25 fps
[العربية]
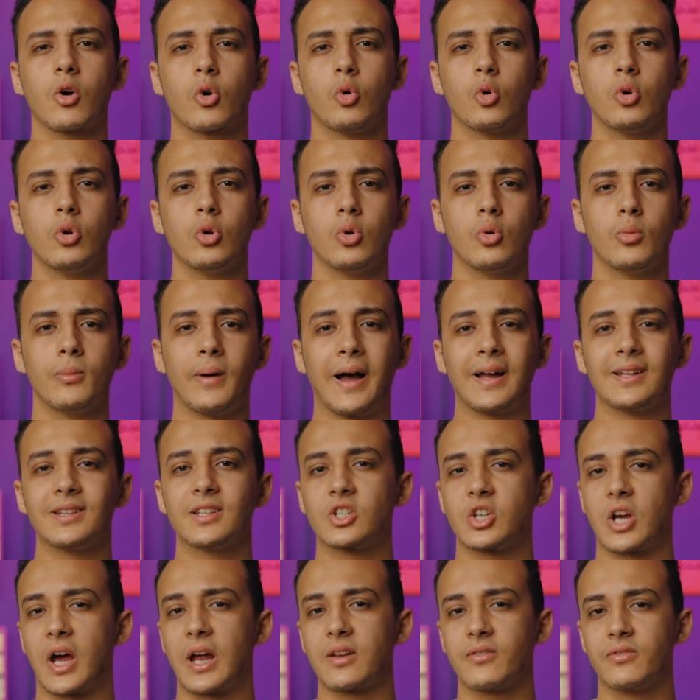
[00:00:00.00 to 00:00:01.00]
كله
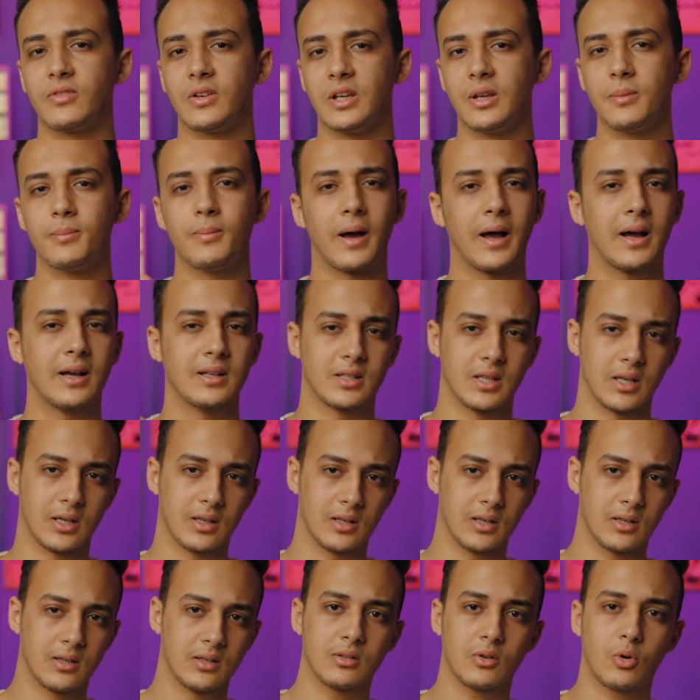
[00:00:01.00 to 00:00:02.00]
ومحدش عارف يجيب معاها
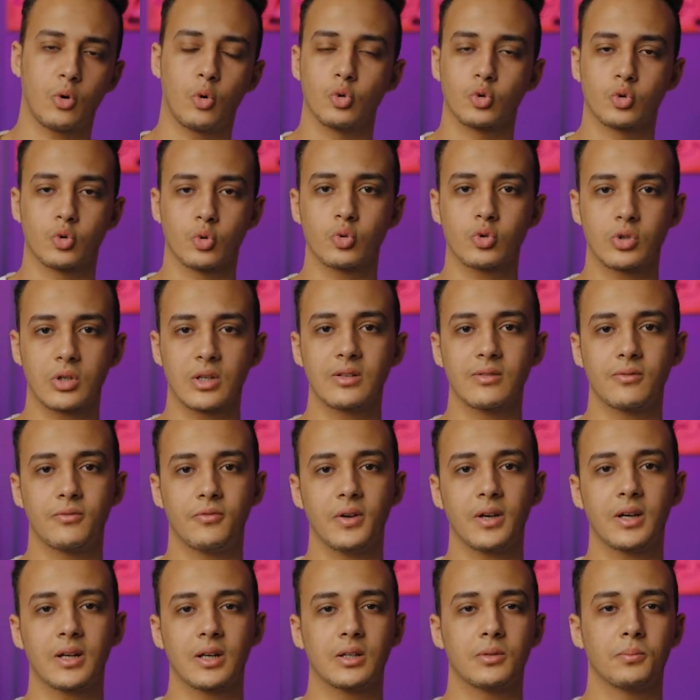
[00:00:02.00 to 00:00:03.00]
سكه خصوصا
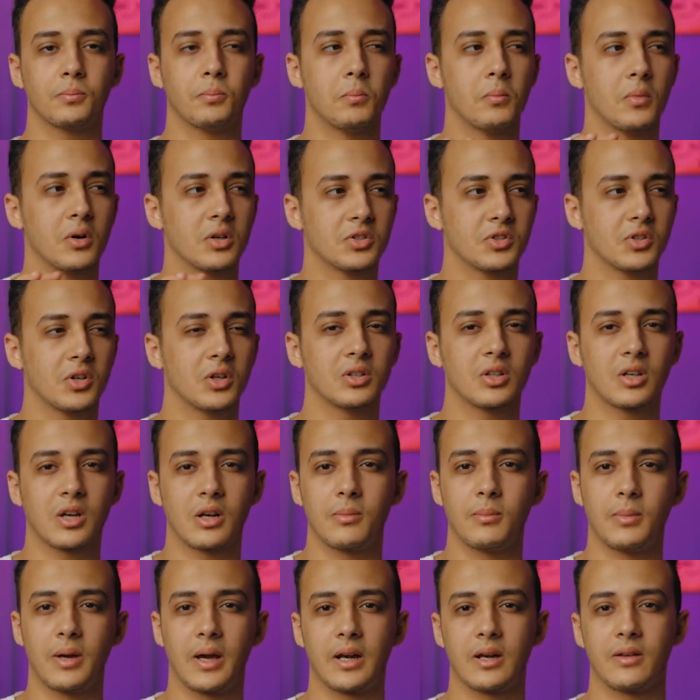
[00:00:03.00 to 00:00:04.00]
فكره مصادر
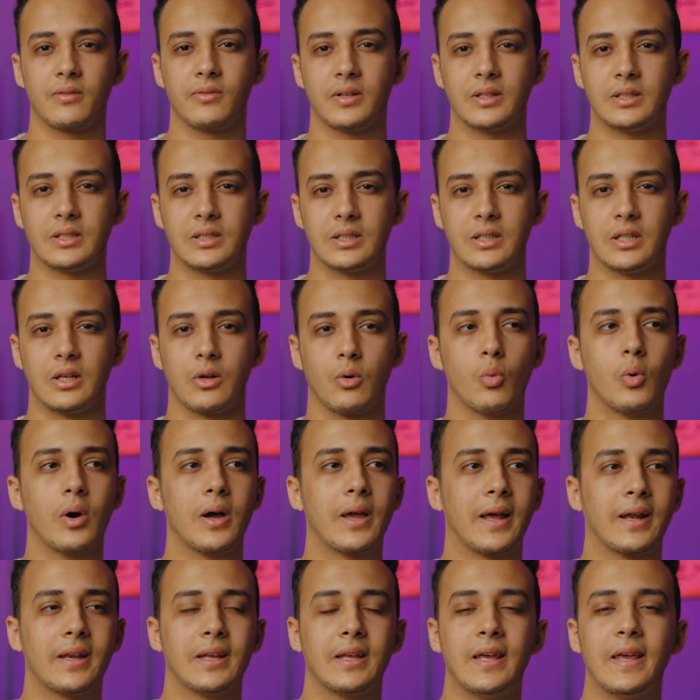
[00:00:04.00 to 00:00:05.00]
المعرفه دي اللي هو
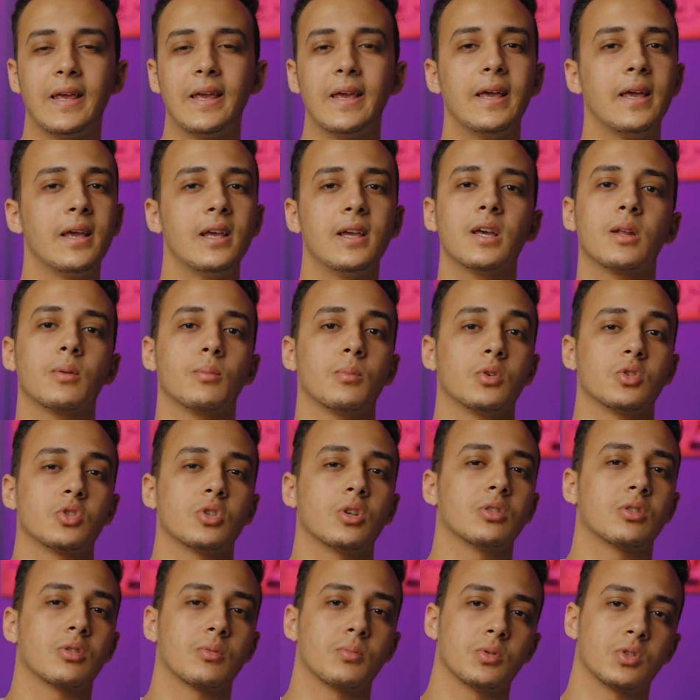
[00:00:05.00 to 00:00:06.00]
يعني ايه هي
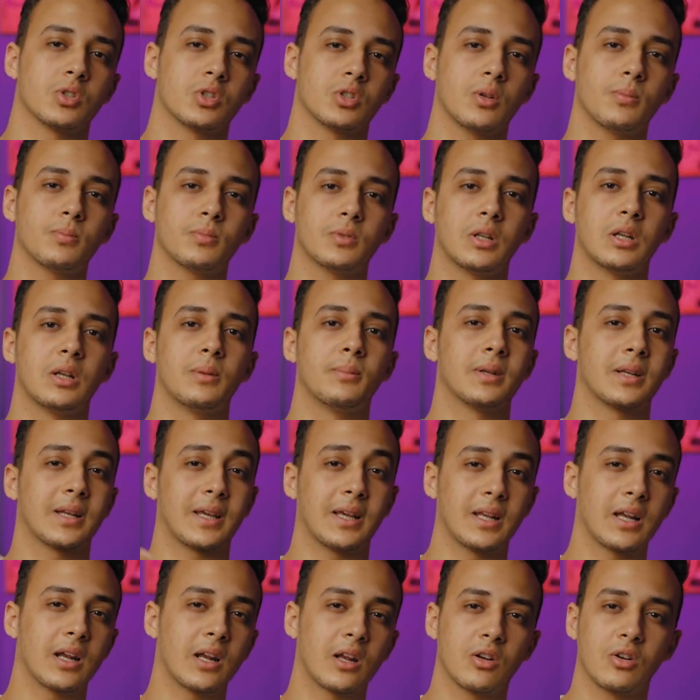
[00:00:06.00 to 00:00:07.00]
المصادر بالظبط اللي من
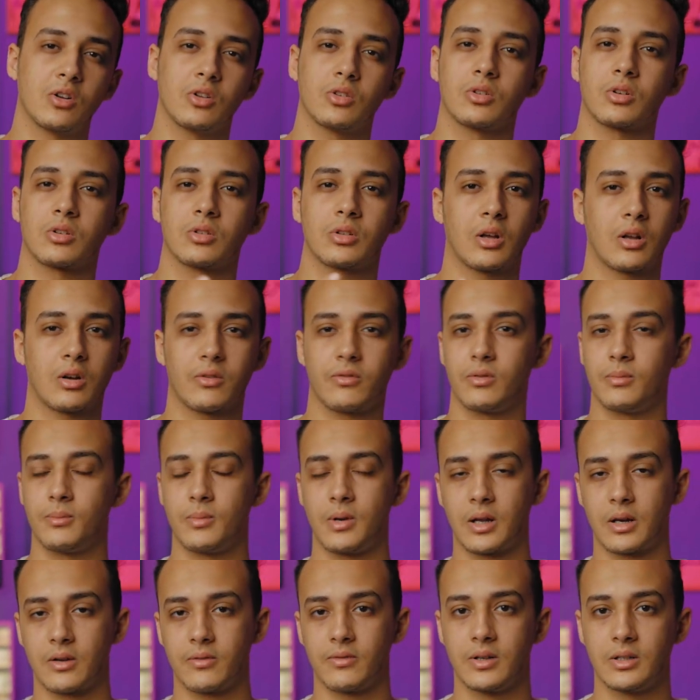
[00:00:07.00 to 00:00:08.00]
خلالها نقدر نعرف
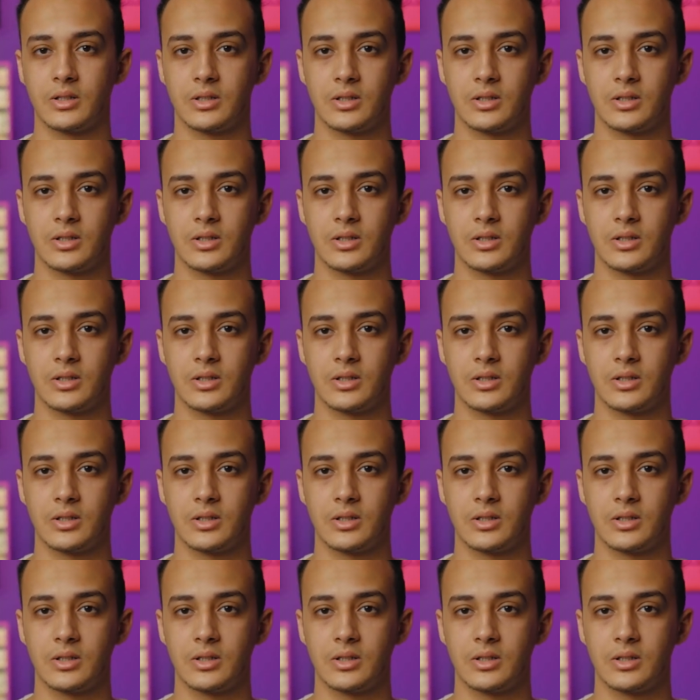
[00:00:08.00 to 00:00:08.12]
المعرفه